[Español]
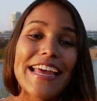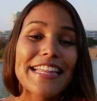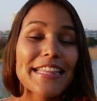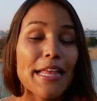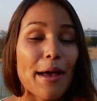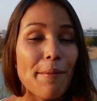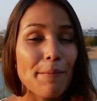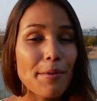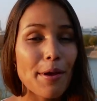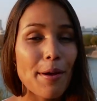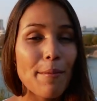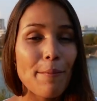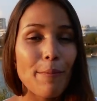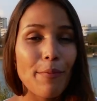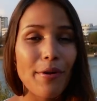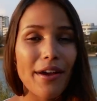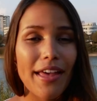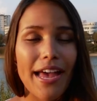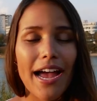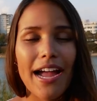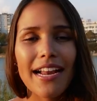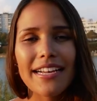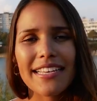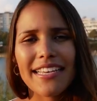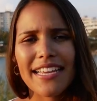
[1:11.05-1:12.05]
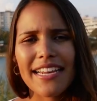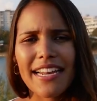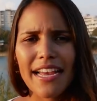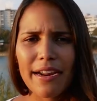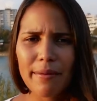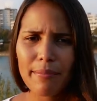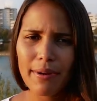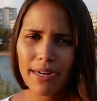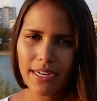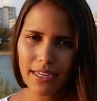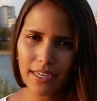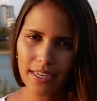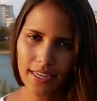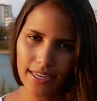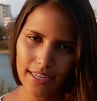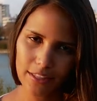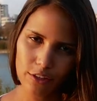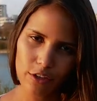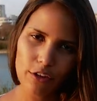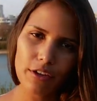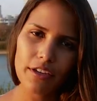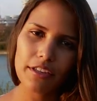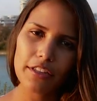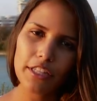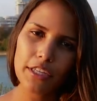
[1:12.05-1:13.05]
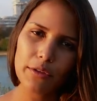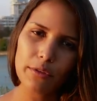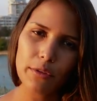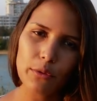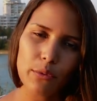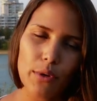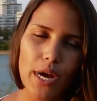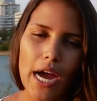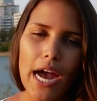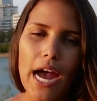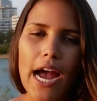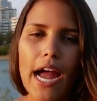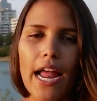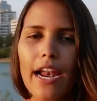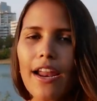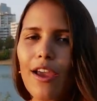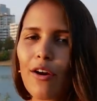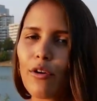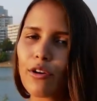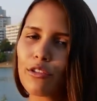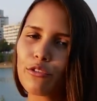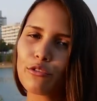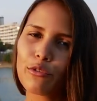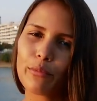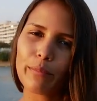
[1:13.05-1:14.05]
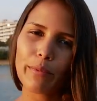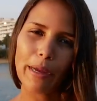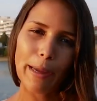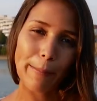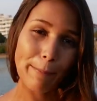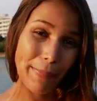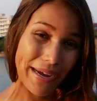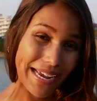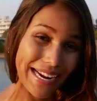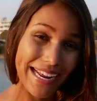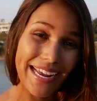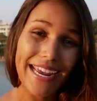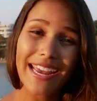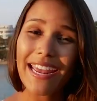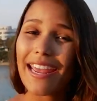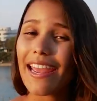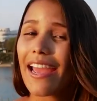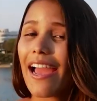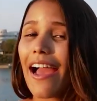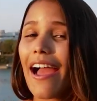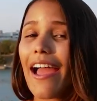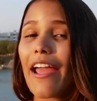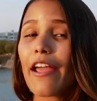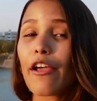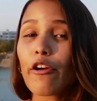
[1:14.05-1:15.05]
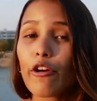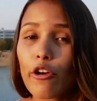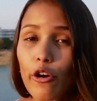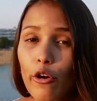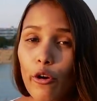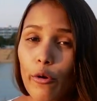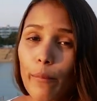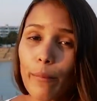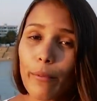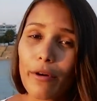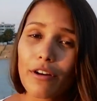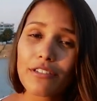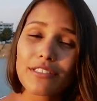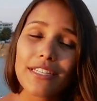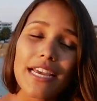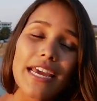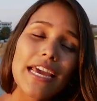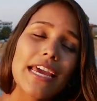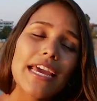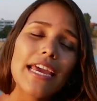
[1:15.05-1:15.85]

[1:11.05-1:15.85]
También puedes alquilar barquitos individuales o en, en pareja, en grupos